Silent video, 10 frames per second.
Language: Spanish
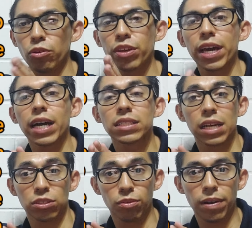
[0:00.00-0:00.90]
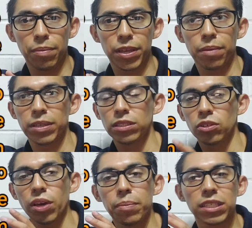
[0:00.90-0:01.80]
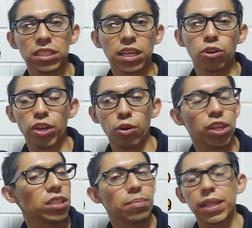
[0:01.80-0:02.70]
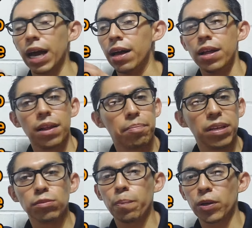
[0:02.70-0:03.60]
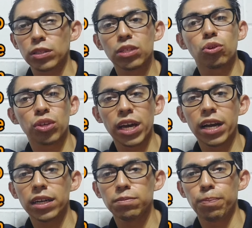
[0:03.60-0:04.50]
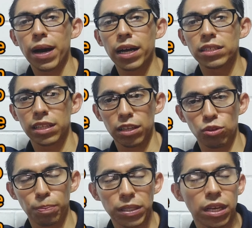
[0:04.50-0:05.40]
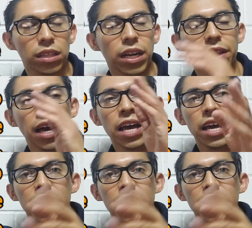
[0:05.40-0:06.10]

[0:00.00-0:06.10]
No llegas a las 9 de la mañana y dices, oye, macho, es que yo llego 10 y media Mismo proceso, llegas, pagas, te dan tu pase de entrada